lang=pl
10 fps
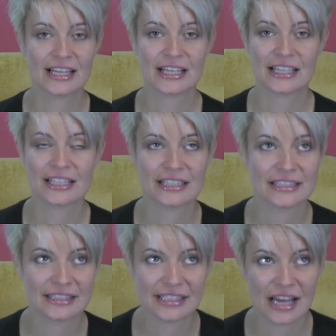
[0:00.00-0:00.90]
E,
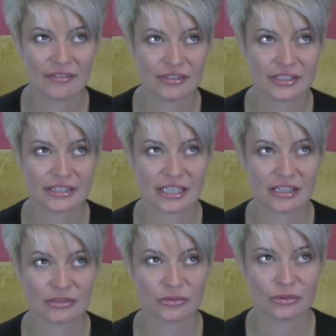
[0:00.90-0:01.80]
nawet
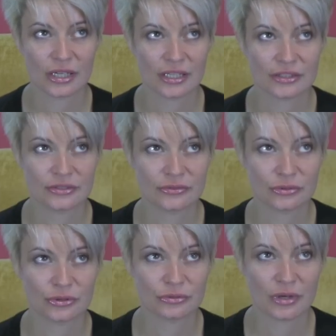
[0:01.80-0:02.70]
jak słuchajcie,
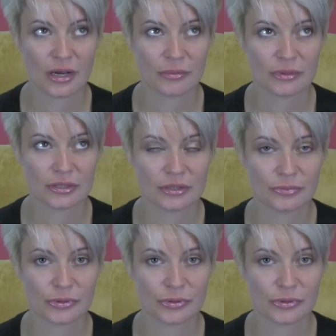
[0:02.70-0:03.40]
wróciłam e,